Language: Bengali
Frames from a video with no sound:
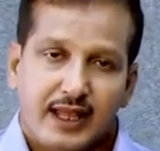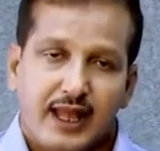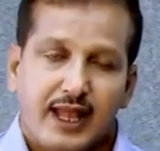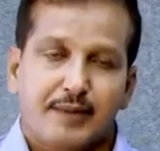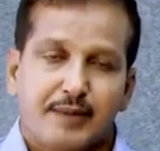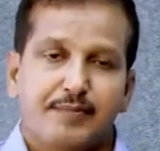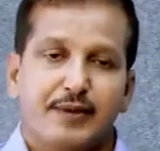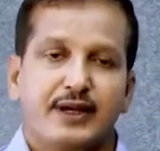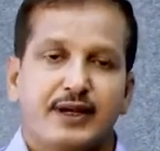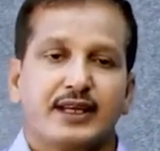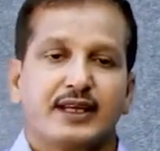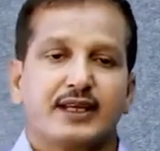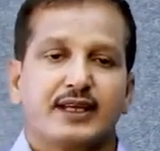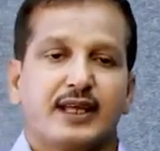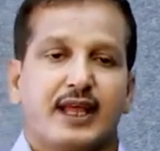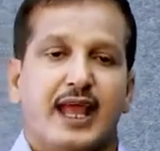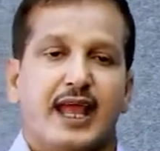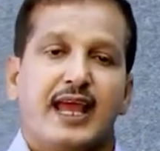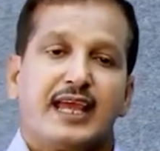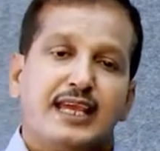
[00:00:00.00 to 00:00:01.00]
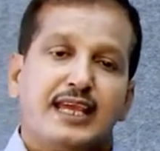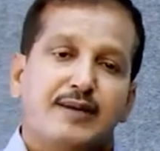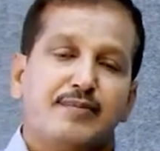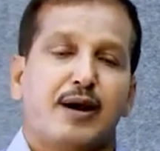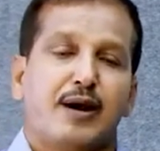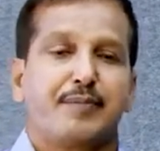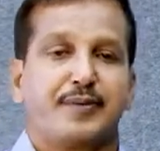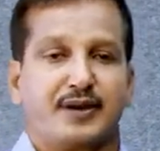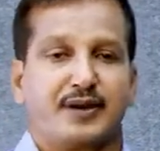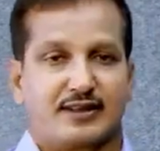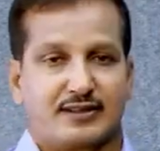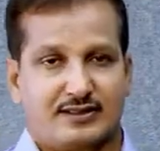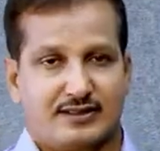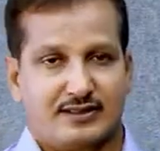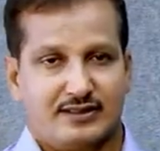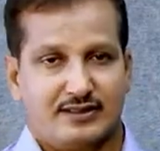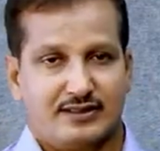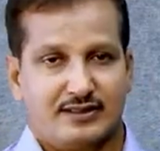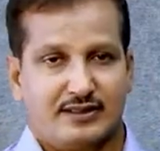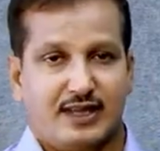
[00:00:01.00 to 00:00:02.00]
একবারে একই মাপের
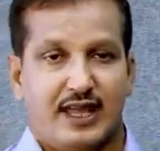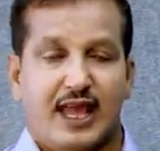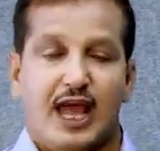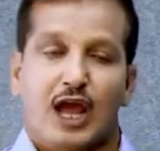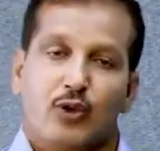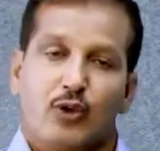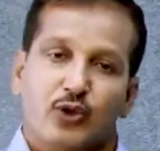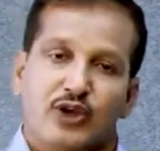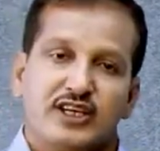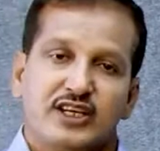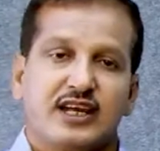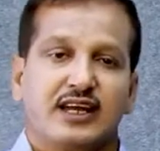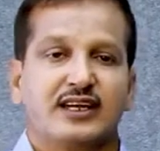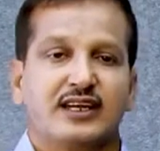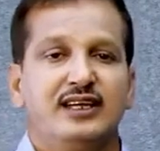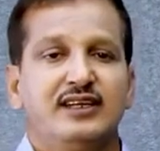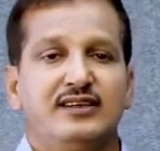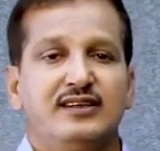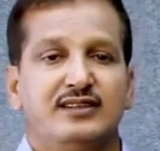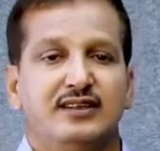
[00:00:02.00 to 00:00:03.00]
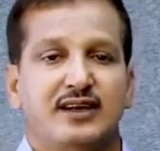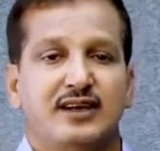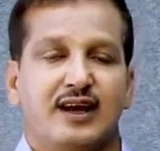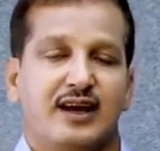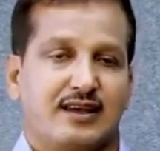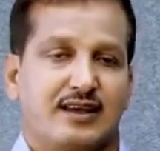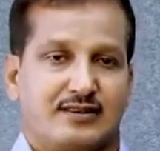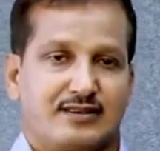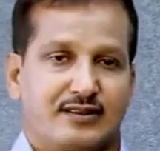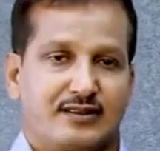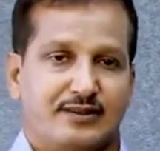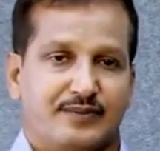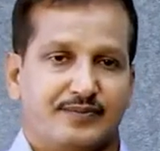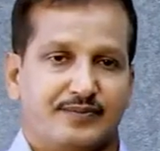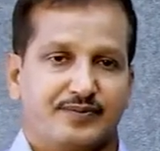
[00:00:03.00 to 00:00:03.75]
আছে একই ঢালে আছে